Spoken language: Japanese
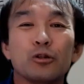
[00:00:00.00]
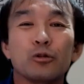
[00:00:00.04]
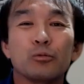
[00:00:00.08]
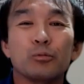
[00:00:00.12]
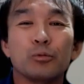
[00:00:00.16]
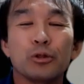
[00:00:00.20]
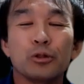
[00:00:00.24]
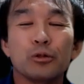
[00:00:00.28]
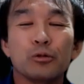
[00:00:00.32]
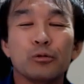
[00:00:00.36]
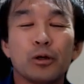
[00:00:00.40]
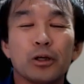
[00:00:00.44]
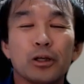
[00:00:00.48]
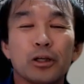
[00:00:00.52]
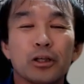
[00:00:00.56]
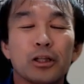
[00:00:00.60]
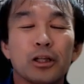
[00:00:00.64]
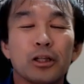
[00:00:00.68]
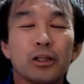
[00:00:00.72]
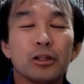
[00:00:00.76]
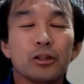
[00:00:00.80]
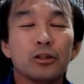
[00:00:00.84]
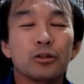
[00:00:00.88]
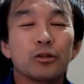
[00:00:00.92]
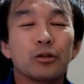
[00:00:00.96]
い人もいるわけ
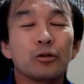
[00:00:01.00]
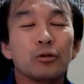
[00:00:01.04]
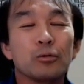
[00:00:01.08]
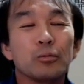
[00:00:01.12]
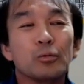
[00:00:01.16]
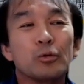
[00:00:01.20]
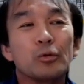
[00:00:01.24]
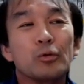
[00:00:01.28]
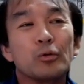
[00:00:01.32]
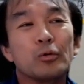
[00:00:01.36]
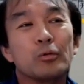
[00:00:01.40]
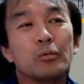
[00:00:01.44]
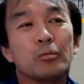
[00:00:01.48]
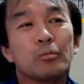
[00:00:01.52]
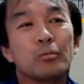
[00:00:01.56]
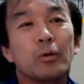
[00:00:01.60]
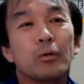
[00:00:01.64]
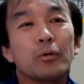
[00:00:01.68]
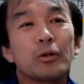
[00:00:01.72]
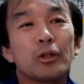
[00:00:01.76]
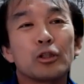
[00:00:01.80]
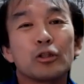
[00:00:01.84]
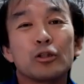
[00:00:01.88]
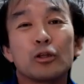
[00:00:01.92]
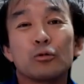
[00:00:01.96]
なんですけども、
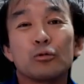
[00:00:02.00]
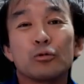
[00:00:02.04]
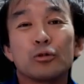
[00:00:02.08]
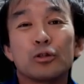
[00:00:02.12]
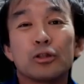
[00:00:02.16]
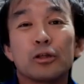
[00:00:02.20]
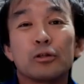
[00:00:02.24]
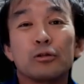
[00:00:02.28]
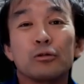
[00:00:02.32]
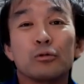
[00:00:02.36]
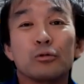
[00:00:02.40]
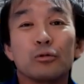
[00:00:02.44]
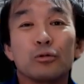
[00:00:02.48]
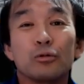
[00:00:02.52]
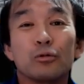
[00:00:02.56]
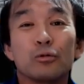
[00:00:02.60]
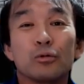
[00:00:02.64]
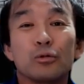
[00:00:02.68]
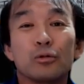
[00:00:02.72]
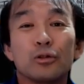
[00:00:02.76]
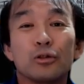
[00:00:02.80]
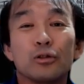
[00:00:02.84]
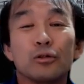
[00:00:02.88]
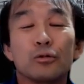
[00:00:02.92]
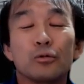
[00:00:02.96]
私はどっちかというと
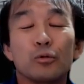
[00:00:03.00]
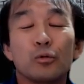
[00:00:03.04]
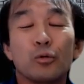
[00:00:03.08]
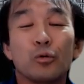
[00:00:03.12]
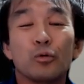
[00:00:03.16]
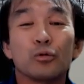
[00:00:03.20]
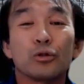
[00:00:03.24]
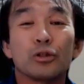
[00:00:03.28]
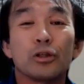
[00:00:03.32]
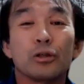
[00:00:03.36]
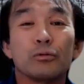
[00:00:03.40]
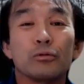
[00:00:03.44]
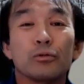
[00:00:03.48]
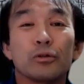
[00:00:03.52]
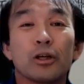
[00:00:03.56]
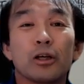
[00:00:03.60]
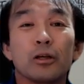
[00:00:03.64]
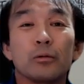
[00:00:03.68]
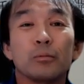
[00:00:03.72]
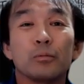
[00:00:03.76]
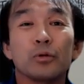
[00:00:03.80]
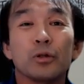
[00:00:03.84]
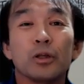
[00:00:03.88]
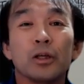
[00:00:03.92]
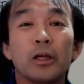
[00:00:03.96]
そっちの後者の
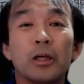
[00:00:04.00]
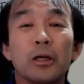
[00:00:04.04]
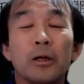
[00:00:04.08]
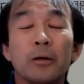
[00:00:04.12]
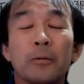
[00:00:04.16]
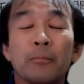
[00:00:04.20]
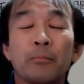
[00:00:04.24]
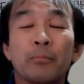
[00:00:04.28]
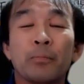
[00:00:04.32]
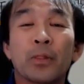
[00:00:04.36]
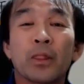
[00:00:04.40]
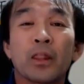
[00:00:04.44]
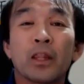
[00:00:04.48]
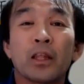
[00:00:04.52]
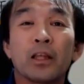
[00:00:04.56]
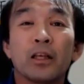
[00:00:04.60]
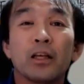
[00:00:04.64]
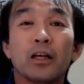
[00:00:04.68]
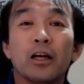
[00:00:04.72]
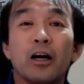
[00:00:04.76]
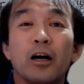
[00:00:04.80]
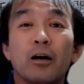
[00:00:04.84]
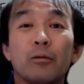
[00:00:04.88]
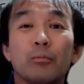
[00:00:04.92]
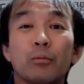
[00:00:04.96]
タイプで、
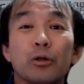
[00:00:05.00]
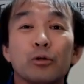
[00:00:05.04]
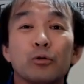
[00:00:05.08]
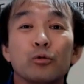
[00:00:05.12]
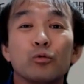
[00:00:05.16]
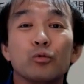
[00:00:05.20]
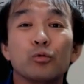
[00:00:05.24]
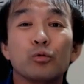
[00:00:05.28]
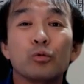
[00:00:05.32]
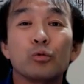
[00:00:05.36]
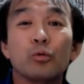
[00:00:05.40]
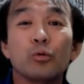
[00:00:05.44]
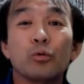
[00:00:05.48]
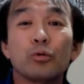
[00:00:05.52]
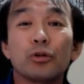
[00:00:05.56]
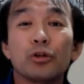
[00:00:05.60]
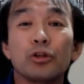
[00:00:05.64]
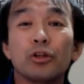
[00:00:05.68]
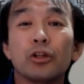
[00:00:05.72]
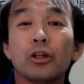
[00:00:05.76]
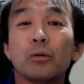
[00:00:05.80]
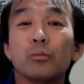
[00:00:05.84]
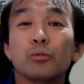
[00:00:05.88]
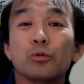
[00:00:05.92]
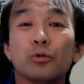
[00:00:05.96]
あんまり大
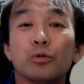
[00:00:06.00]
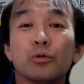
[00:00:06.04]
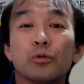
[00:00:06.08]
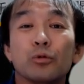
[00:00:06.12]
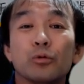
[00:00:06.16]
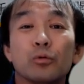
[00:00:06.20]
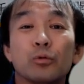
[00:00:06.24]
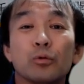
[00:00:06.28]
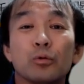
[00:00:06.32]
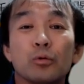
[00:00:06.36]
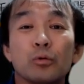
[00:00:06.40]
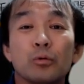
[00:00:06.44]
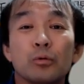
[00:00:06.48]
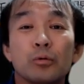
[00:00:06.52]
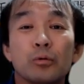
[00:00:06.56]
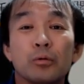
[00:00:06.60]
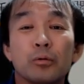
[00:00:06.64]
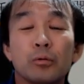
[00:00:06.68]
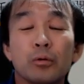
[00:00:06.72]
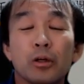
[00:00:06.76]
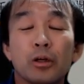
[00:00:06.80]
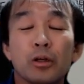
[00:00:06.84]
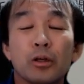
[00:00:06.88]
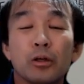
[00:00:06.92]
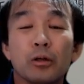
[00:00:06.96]
きな目標を
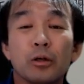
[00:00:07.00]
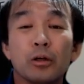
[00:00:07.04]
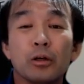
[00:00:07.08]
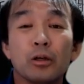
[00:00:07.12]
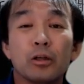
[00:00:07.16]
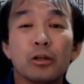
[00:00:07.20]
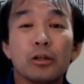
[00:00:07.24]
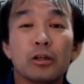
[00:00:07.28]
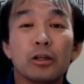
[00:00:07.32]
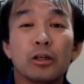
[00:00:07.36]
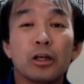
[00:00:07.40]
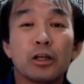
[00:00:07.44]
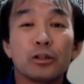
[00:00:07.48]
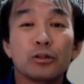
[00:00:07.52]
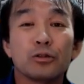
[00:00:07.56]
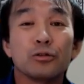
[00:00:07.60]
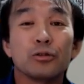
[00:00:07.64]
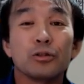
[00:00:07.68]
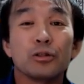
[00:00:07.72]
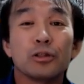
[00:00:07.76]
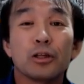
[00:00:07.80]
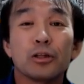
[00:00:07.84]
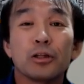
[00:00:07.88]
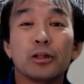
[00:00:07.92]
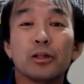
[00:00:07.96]
がっ
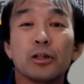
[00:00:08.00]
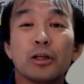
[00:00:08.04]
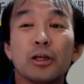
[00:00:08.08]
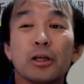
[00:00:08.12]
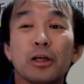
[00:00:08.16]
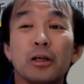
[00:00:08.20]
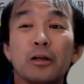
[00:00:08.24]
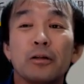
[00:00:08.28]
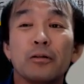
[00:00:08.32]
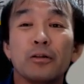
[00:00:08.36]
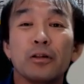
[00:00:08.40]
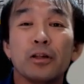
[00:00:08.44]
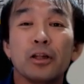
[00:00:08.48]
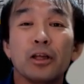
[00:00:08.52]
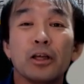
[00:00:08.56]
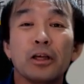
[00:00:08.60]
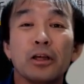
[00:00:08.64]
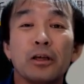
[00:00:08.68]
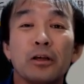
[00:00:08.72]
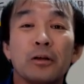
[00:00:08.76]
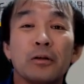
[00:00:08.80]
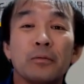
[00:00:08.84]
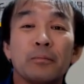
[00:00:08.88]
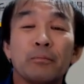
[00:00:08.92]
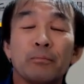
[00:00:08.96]
つり立て
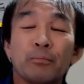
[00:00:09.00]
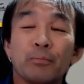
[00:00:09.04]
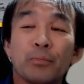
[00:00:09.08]
て、で、